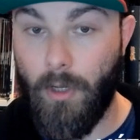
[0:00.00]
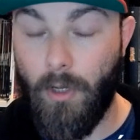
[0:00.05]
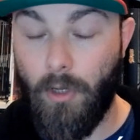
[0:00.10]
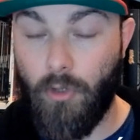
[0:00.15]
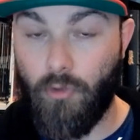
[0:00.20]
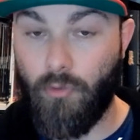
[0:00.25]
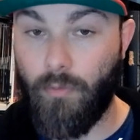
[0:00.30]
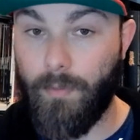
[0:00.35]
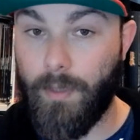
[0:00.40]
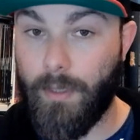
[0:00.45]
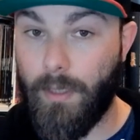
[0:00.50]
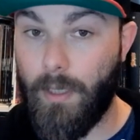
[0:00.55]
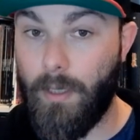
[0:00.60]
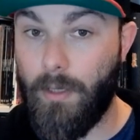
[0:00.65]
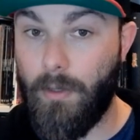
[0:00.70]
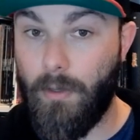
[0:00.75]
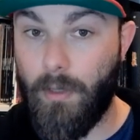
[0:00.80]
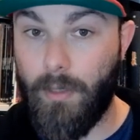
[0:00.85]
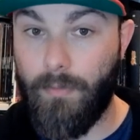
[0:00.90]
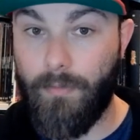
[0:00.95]
Je vous mettrai le lien
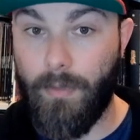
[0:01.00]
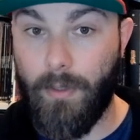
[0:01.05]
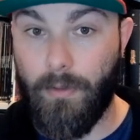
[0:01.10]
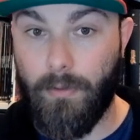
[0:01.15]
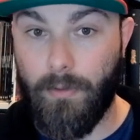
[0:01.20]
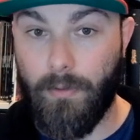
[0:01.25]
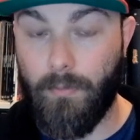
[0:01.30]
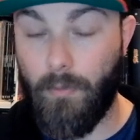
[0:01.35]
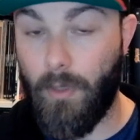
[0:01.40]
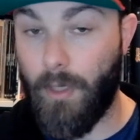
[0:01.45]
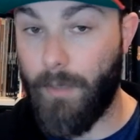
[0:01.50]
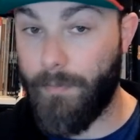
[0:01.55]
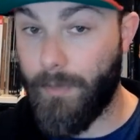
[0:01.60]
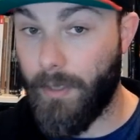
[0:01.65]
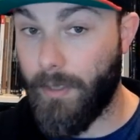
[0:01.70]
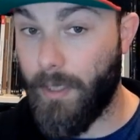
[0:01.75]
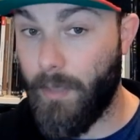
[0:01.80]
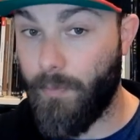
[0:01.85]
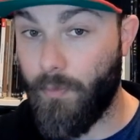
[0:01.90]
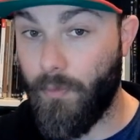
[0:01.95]
en référence. Bon, elle est
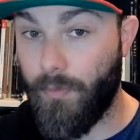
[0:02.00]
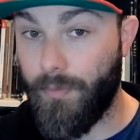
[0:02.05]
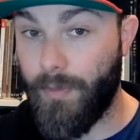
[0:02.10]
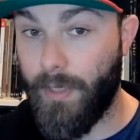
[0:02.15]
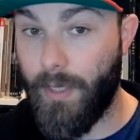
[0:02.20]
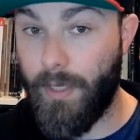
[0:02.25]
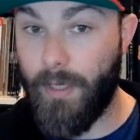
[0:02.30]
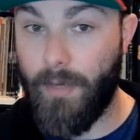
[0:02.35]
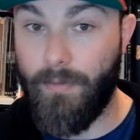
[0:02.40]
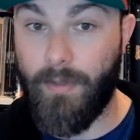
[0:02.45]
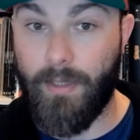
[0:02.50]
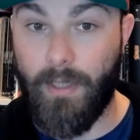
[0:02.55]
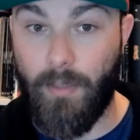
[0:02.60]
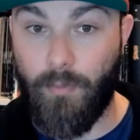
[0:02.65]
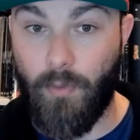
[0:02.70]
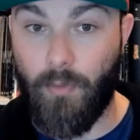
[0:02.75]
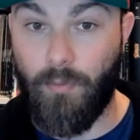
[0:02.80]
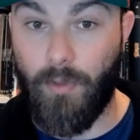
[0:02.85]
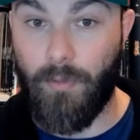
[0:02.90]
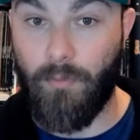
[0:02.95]
peut-être un peu vieille avec un peu
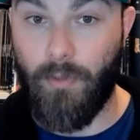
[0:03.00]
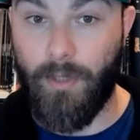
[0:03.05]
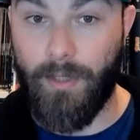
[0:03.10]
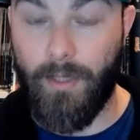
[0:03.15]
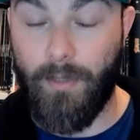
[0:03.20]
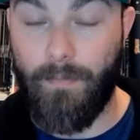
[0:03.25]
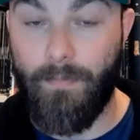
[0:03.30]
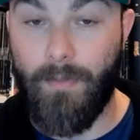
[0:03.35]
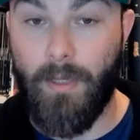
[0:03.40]
moins de moyens.